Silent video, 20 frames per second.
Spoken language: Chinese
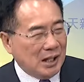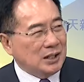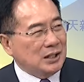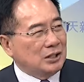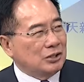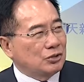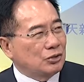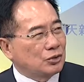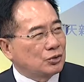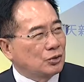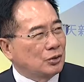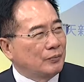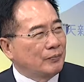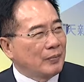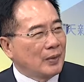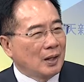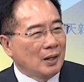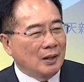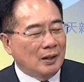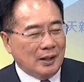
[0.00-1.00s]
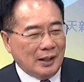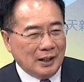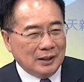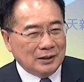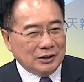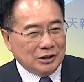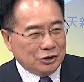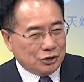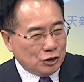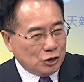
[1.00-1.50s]
议，就是说，
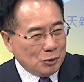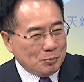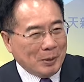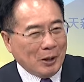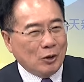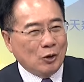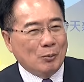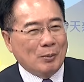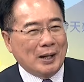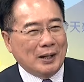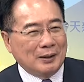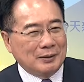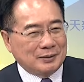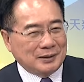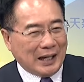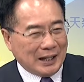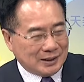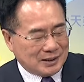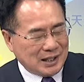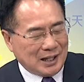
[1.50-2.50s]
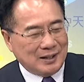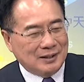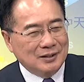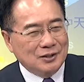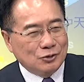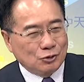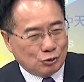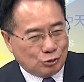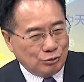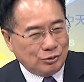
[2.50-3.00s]
你继续帮我忙打仗
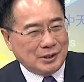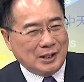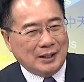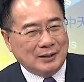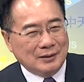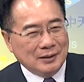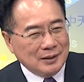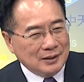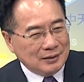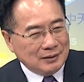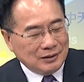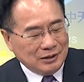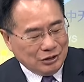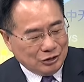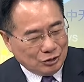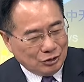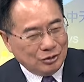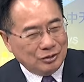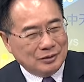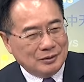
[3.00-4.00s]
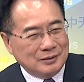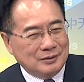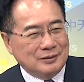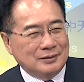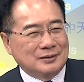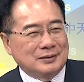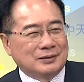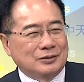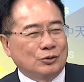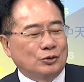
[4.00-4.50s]
出钱，你就
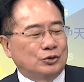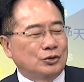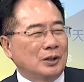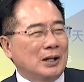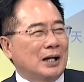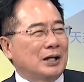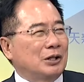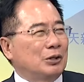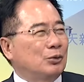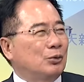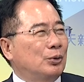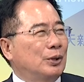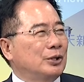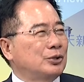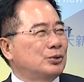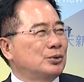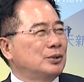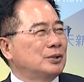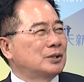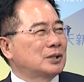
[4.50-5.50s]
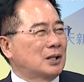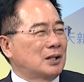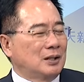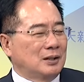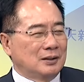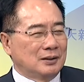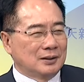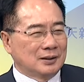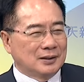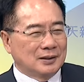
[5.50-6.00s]
我就让你回去这
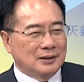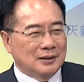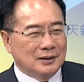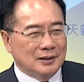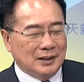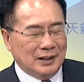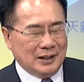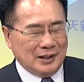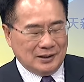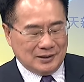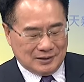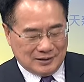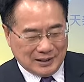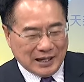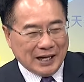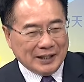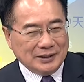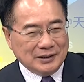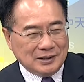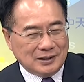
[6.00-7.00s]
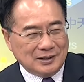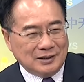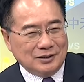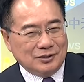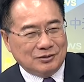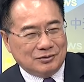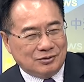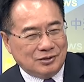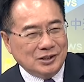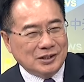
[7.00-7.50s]
个。诶，盖一个
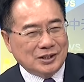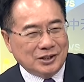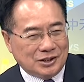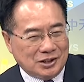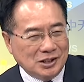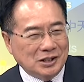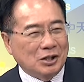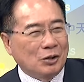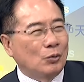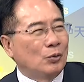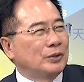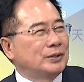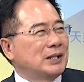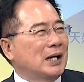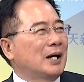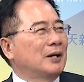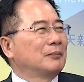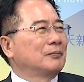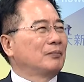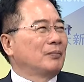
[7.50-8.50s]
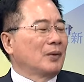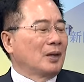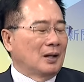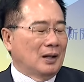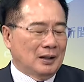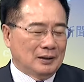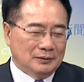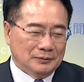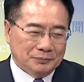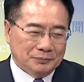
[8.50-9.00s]
一个新的国家啊，